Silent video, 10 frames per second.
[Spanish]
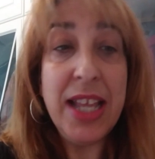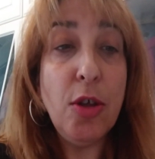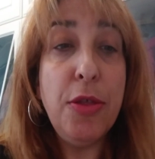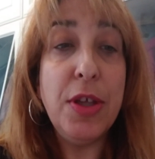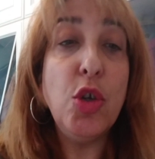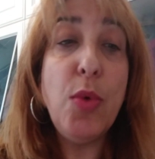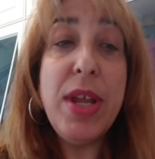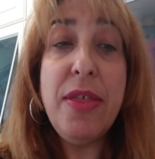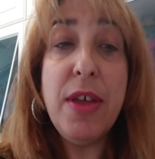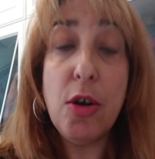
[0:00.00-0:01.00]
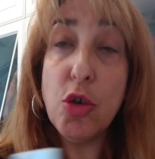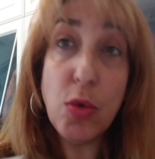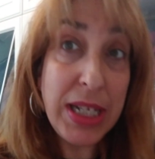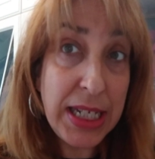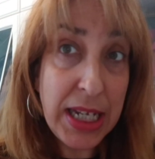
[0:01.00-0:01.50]
Entonces, os voy a hacer los
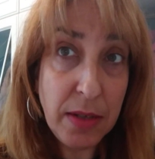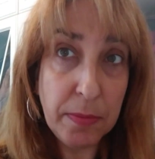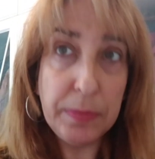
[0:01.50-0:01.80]
swatches.